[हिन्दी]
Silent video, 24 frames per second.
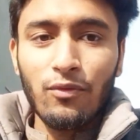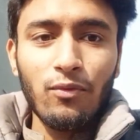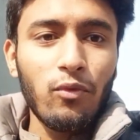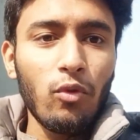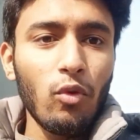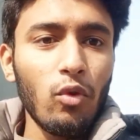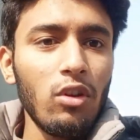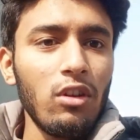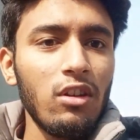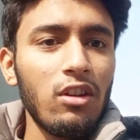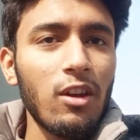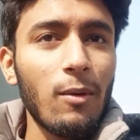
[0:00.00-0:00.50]

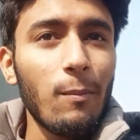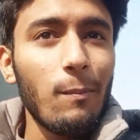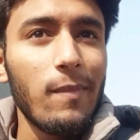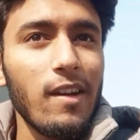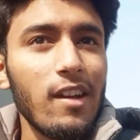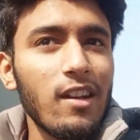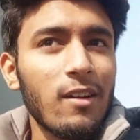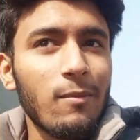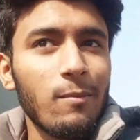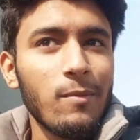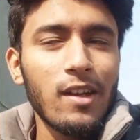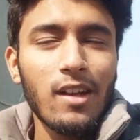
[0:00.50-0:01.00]
फुल लंबी
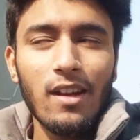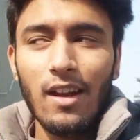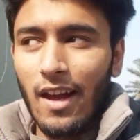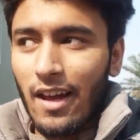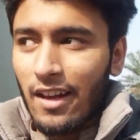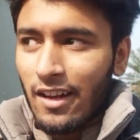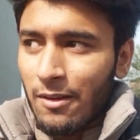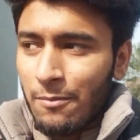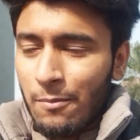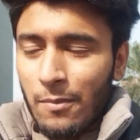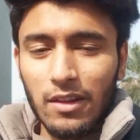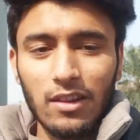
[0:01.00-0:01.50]
लंबी
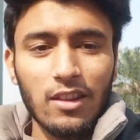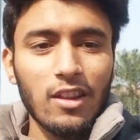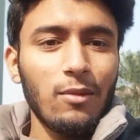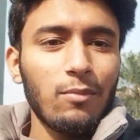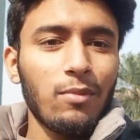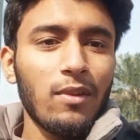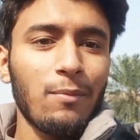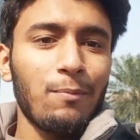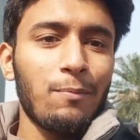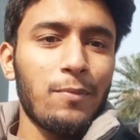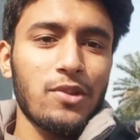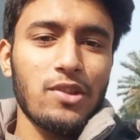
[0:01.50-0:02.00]
लाइनें मतलब
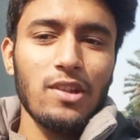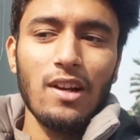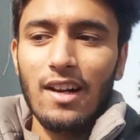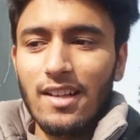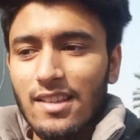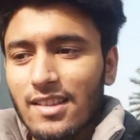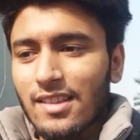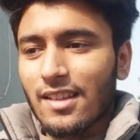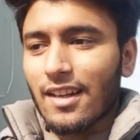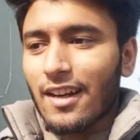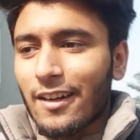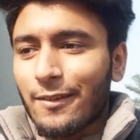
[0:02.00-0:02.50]
कि
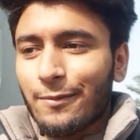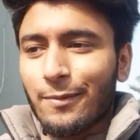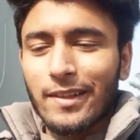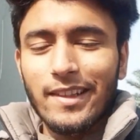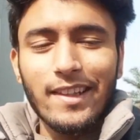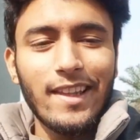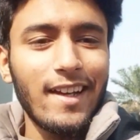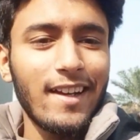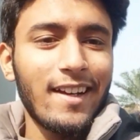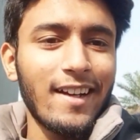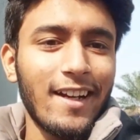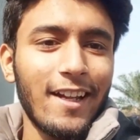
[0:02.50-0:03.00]
पचास साठ
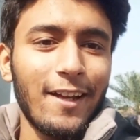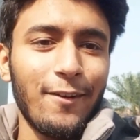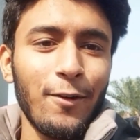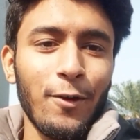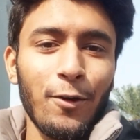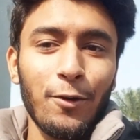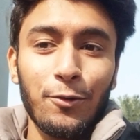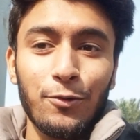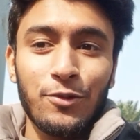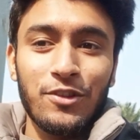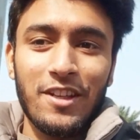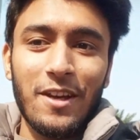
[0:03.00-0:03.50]
बंदे खड़े हुए हैं
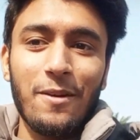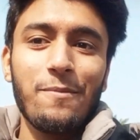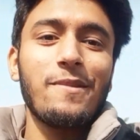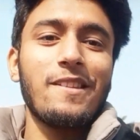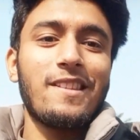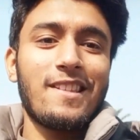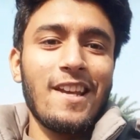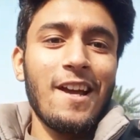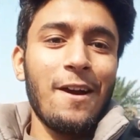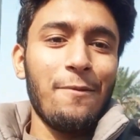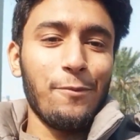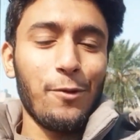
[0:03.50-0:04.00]
और उसके
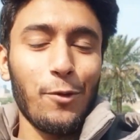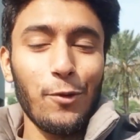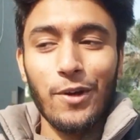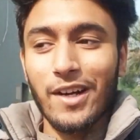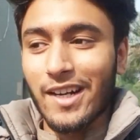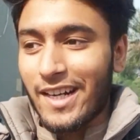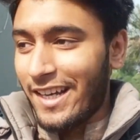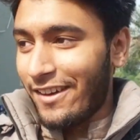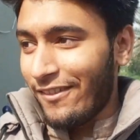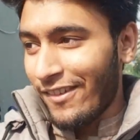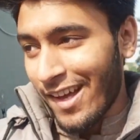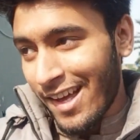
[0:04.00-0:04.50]
पीछे हम लोग
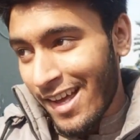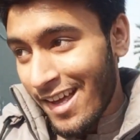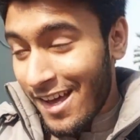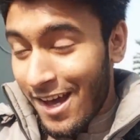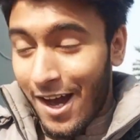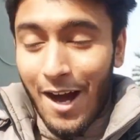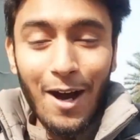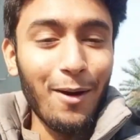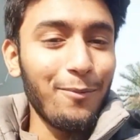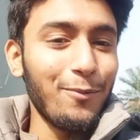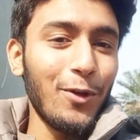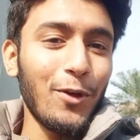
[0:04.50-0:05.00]
खड़े हुए
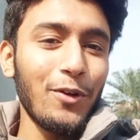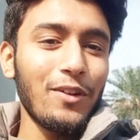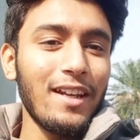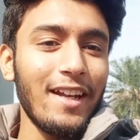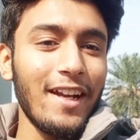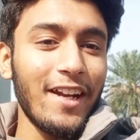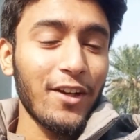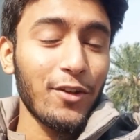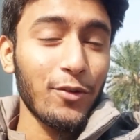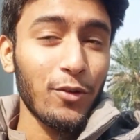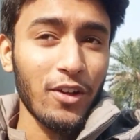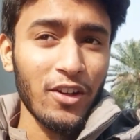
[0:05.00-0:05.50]
हैं हम लोग
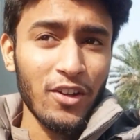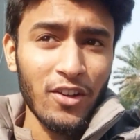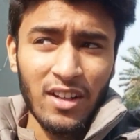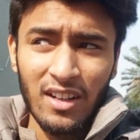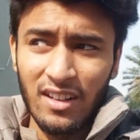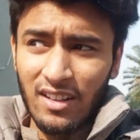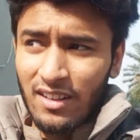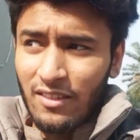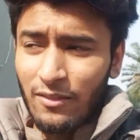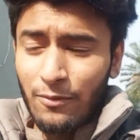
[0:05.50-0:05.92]
लेट हो गए और